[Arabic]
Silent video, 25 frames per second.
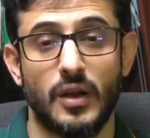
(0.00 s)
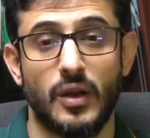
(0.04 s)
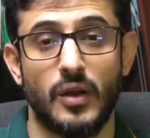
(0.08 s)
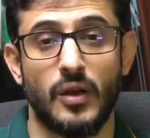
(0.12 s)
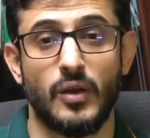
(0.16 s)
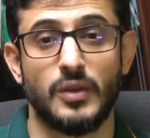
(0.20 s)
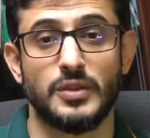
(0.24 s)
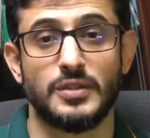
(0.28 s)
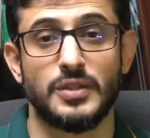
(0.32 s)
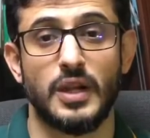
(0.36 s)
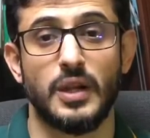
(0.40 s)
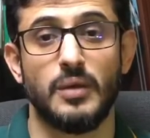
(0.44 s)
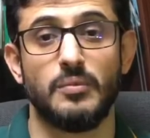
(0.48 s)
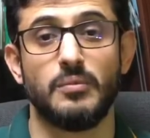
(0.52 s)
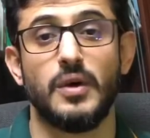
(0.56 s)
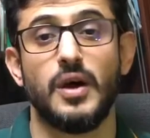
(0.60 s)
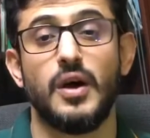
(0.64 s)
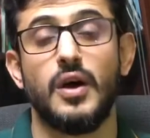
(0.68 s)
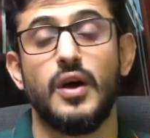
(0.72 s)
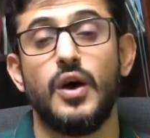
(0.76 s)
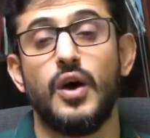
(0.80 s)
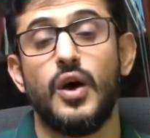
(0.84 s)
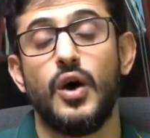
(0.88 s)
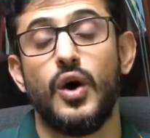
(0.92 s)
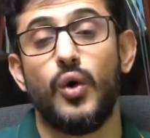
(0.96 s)
الله عليه وسلم
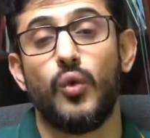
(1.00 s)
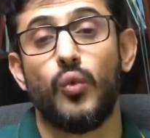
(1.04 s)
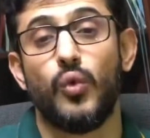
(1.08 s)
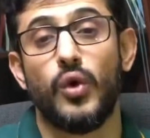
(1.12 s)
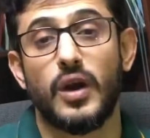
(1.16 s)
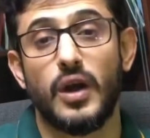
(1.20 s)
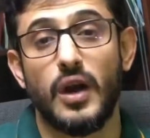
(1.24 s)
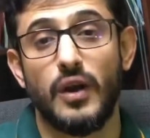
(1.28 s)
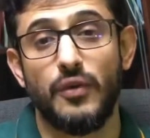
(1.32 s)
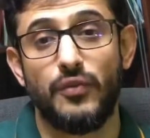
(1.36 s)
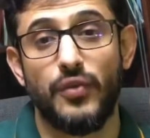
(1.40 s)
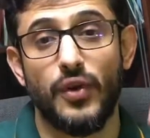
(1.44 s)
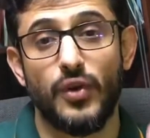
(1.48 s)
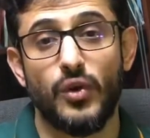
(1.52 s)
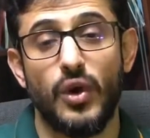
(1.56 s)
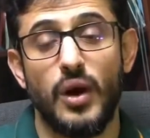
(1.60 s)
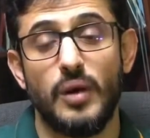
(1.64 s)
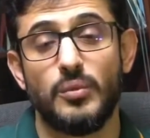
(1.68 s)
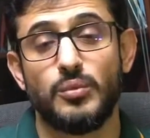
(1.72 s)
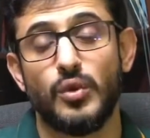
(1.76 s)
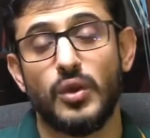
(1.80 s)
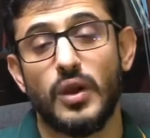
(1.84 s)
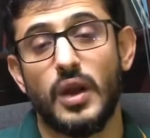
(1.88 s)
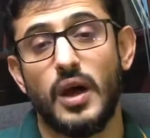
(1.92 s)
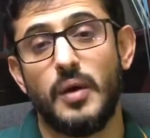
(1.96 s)
وكفروا
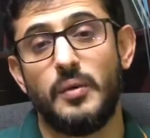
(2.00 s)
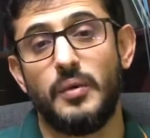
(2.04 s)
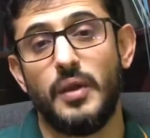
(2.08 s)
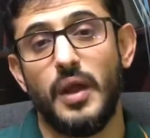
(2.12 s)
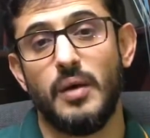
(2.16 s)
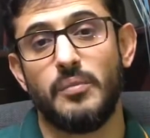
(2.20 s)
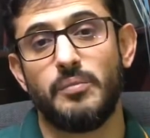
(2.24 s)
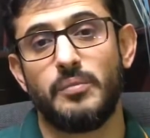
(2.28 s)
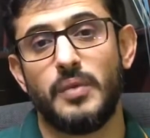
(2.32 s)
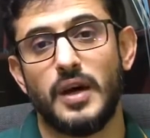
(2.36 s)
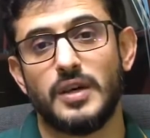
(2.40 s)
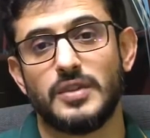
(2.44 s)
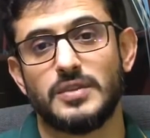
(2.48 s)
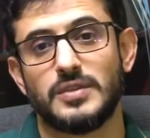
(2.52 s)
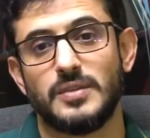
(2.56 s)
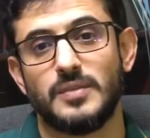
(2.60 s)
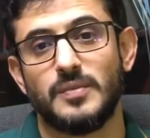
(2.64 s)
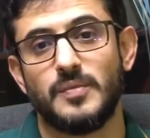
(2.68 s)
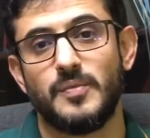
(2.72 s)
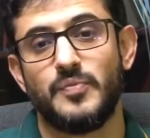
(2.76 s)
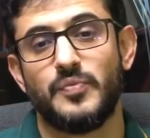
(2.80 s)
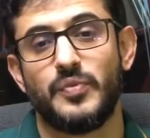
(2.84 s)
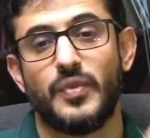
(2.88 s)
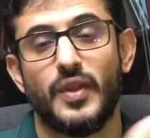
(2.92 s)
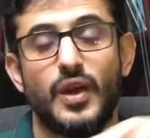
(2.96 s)
عبد الله بن عباس
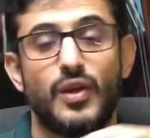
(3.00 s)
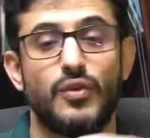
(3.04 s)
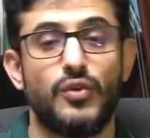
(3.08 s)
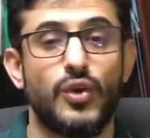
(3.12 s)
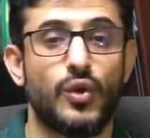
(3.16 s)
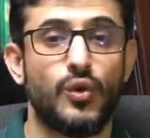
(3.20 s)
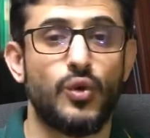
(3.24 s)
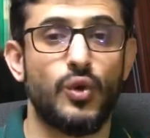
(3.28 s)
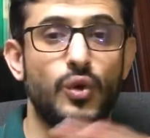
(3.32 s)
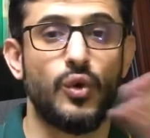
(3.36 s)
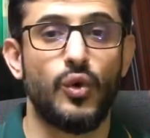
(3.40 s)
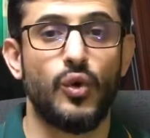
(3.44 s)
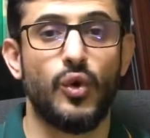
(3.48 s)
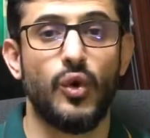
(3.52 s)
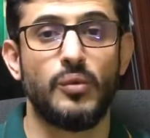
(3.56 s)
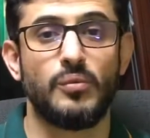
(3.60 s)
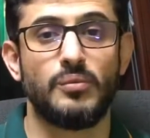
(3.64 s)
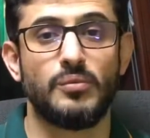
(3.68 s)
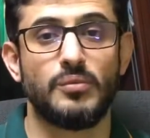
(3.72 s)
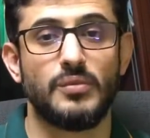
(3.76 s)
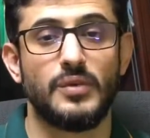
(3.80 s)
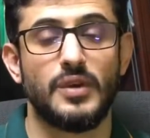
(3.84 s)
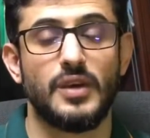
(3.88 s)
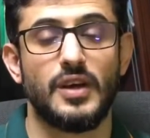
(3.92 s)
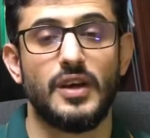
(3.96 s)

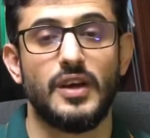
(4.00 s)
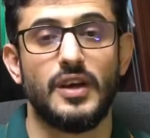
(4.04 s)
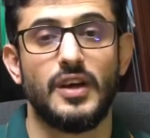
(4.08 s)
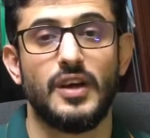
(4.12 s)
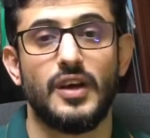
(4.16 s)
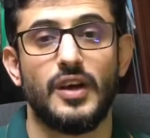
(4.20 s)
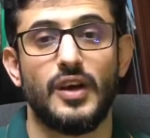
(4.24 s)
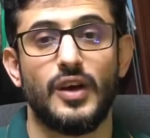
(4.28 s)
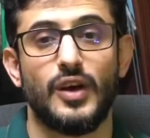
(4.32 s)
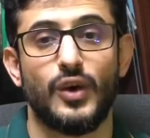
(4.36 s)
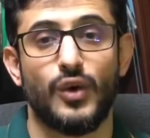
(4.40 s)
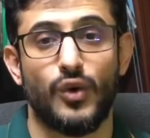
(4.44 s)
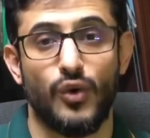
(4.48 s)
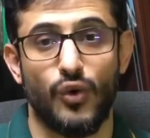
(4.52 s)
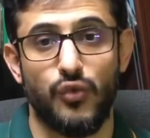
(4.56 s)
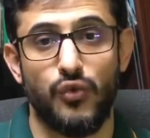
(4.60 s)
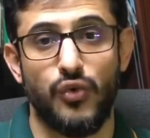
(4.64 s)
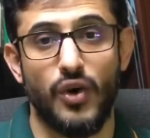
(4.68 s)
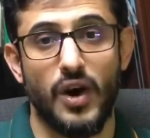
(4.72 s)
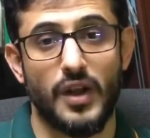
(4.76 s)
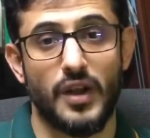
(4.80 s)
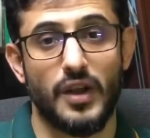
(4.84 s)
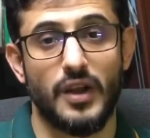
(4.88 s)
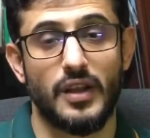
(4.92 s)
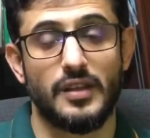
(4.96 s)
فكلهم
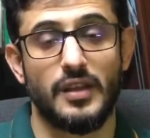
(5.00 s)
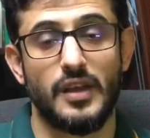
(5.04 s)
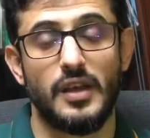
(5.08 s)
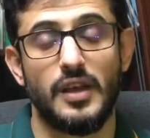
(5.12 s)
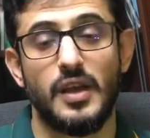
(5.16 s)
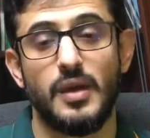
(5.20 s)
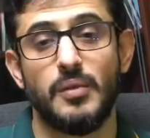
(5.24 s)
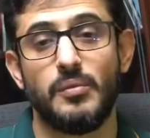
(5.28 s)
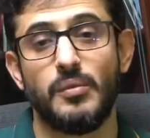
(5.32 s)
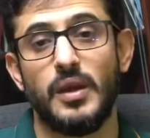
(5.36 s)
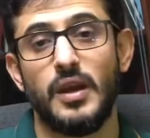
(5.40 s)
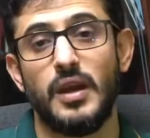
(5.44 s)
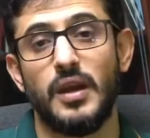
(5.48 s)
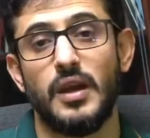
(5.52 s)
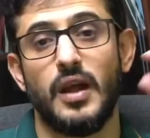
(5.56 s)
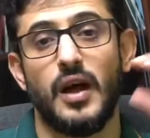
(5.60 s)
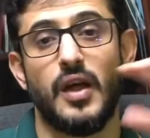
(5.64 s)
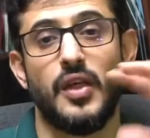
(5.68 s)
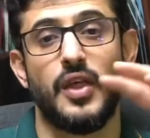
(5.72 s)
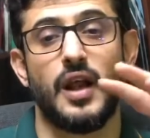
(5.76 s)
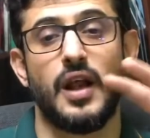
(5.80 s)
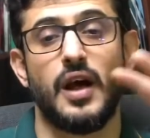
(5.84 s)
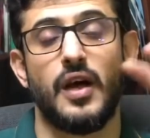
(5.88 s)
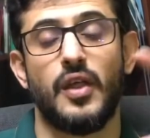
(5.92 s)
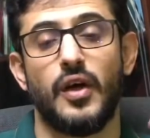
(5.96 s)
كفار لديهم إلا
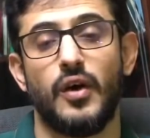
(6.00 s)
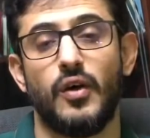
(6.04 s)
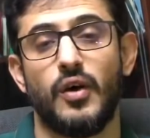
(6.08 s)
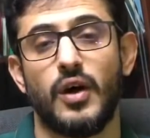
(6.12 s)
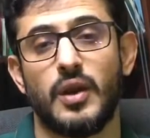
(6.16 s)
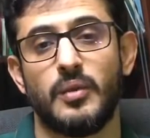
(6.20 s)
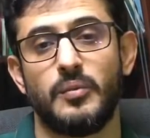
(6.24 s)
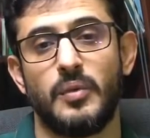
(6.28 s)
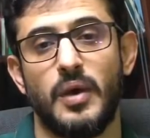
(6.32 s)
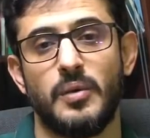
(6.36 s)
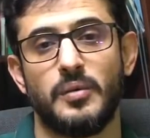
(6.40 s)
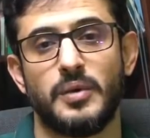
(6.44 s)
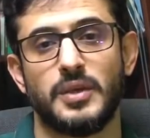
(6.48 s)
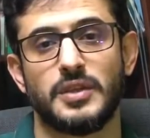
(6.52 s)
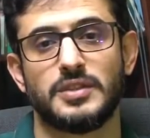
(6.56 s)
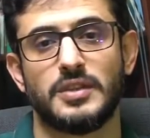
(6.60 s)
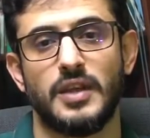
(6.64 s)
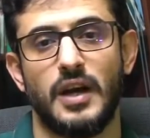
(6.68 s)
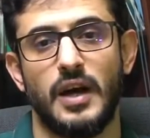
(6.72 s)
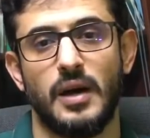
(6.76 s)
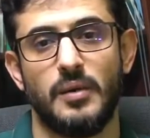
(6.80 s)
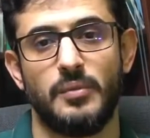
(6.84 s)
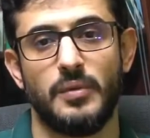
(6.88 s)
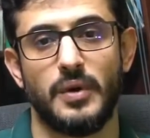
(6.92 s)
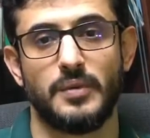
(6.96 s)
ثلاثة أو أربعة من
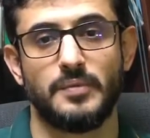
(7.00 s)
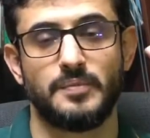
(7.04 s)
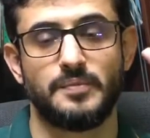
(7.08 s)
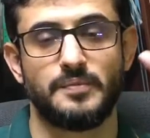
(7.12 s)
الصحابة